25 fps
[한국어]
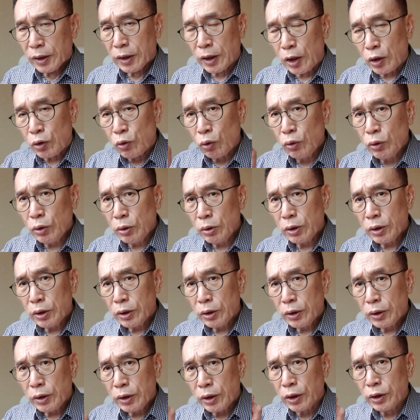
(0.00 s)
기존
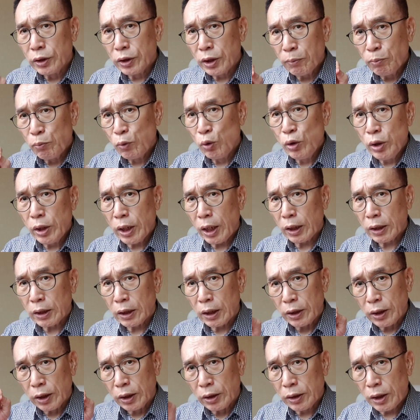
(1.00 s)
현대
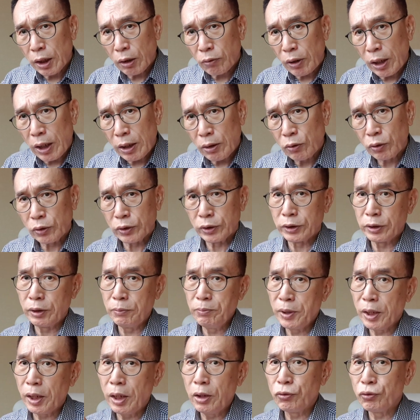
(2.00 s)
물리학이나 현대 과학으로서
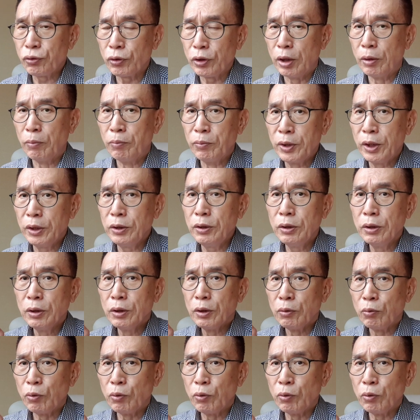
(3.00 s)
설명할 수가 없는